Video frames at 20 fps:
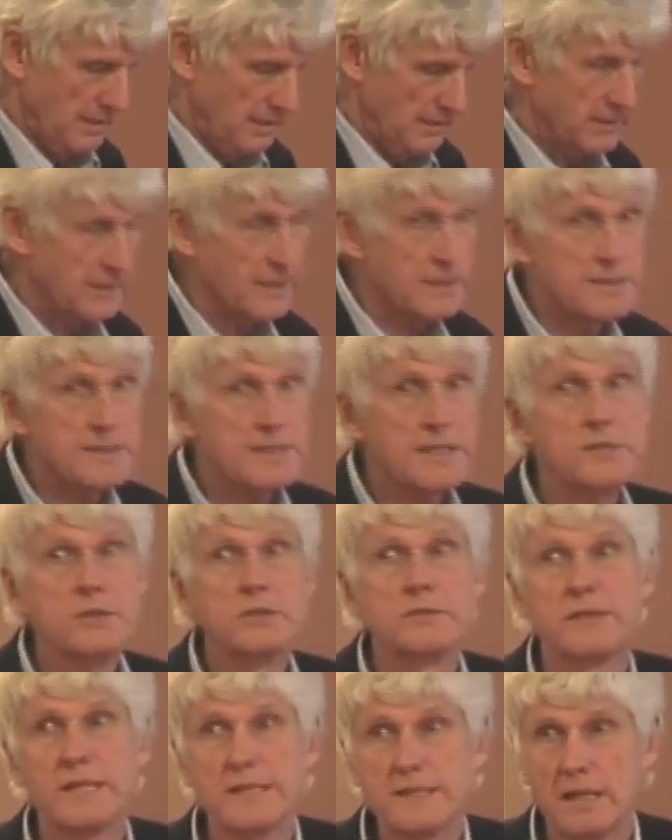Das ist also
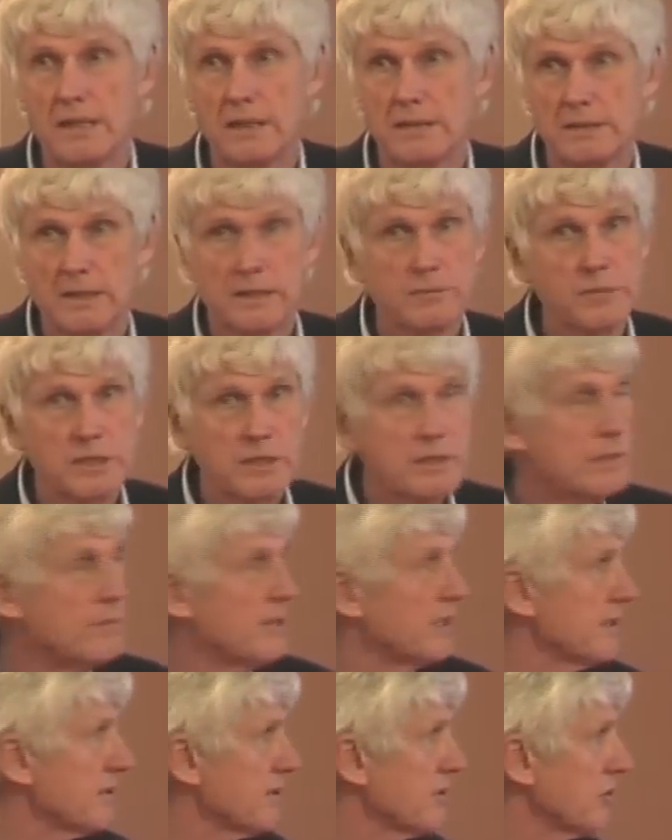Wetter, das hat mit Klima
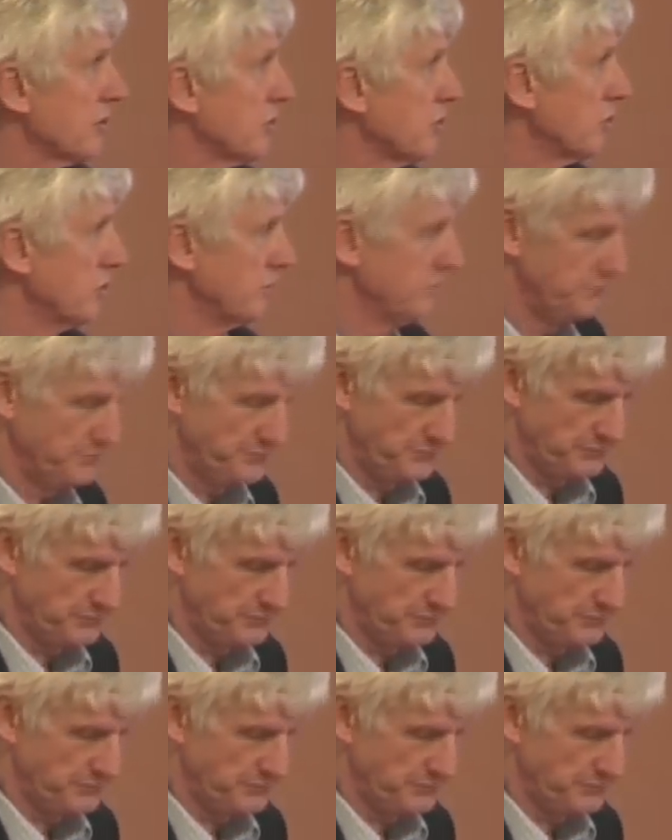nichts zu tun.